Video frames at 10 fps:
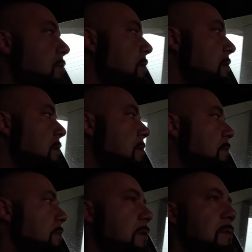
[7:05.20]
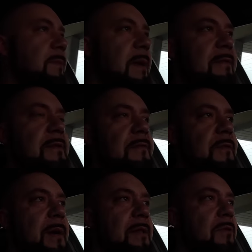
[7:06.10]
który był sprawcą
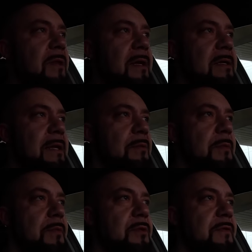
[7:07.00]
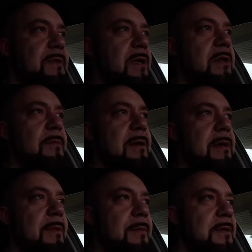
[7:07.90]
wypadku, nagle stał się pokrzywdzonym,
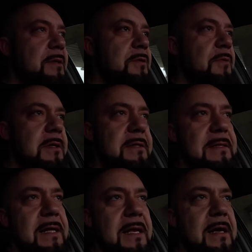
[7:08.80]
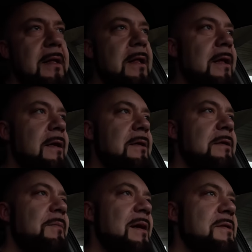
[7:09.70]
ale mam nadzieję, że moje zeznania
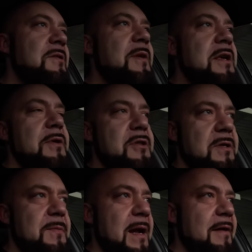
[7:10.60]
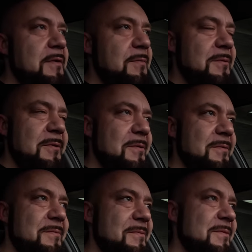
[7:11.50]
e, bardzo zmieniły tok sprawy,
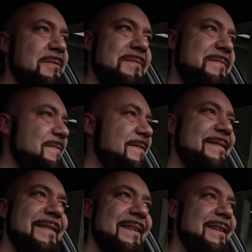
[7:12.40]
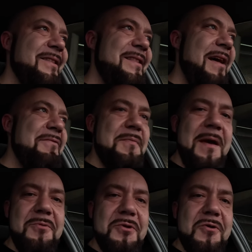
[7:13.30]
bo, nawet
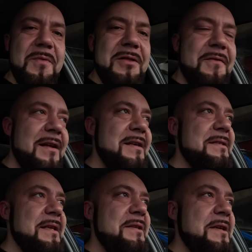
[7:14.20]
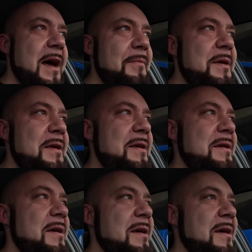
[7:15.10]
miałem udokumentowane zdjęciami.